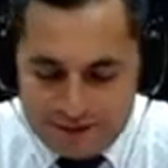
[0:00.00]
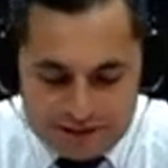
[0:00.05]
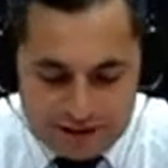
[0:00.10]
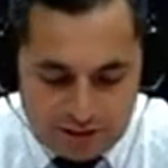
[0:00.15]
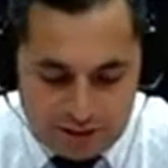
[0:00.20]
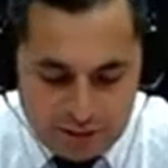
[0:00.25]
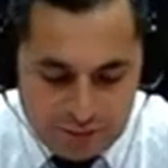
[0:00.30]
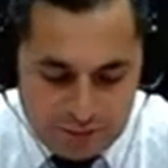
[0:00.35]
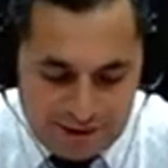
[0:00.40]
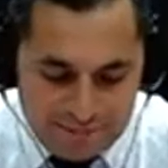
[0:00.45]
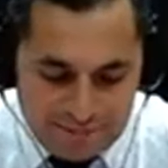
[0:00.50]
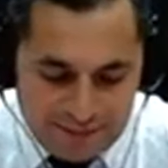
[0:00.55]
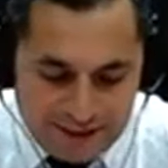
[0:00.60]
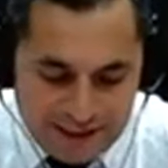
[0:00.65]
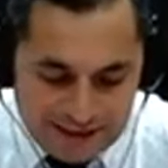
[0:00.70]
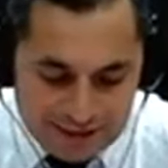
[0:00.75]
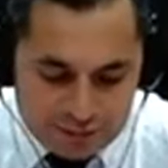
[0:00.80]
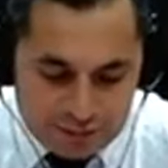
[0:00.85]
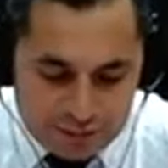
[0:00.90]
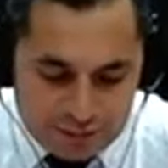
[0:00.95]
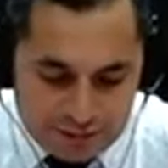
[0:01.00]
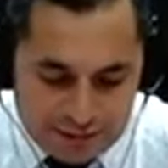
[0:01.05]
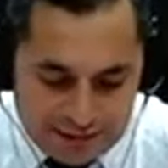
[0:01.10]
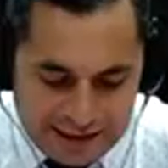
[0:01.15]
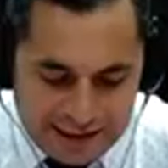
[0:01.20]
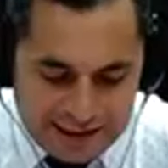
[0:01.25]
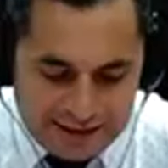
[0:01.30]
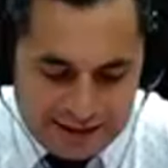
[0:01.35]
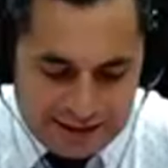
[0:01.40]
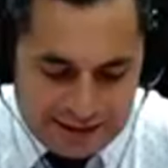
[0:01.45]
Así que un abrazo
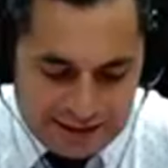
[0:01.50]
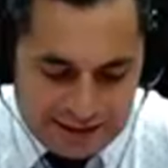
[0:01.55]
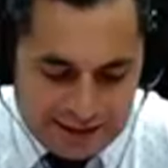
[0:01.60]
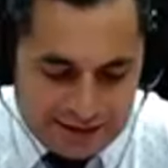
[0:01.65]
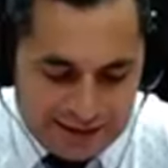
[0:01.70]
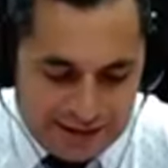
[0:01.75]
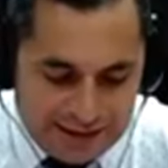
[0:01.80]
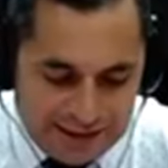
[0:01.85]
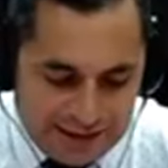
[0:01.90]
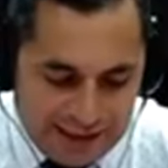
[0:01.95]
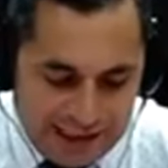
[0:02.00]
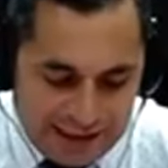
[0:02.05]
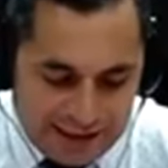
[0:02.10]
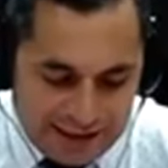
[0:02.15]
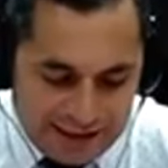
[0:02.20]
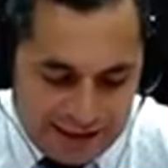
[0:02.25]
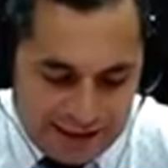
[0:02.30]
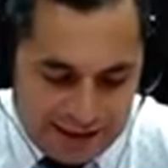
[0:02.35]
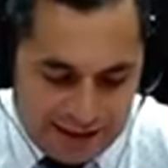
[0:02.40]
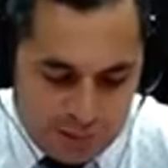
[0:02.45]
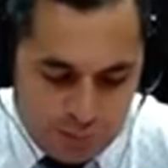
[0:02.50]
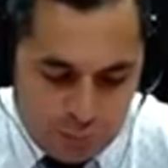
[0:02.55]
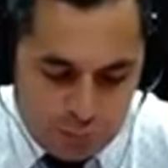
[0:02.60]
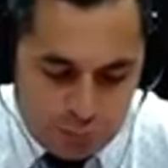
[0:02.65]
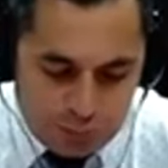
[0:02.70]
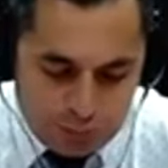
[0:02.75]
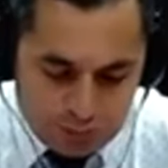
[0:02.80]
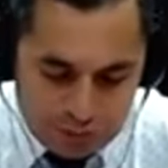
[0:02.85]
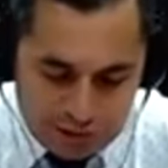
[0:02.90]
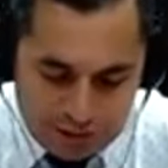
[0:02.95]
grande, grande a cada
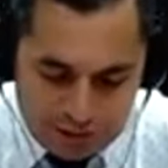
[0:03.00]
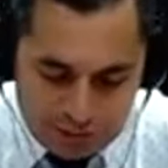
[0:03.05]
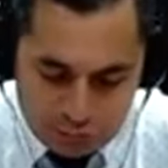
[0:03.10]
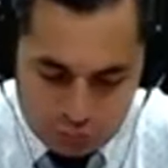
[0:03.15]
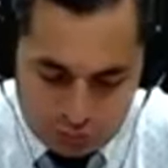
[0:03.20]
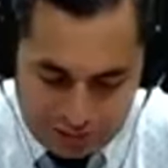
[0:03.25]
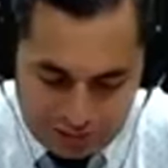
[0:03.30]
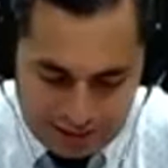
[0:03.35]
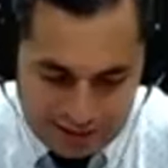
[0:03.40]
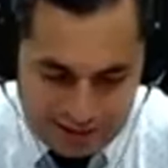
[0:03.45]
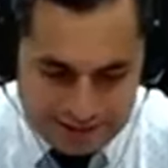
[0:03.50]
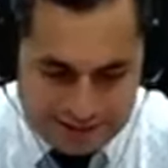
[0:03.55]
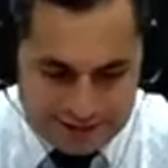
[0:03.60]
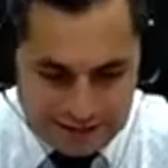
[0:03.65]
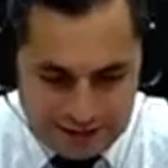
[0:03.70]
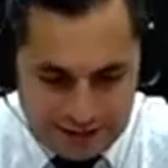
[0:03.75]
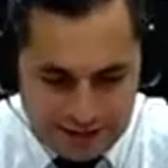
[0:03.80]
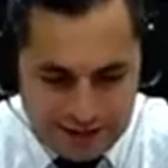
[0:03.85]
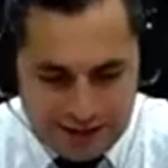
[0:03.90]
uno de ustedes.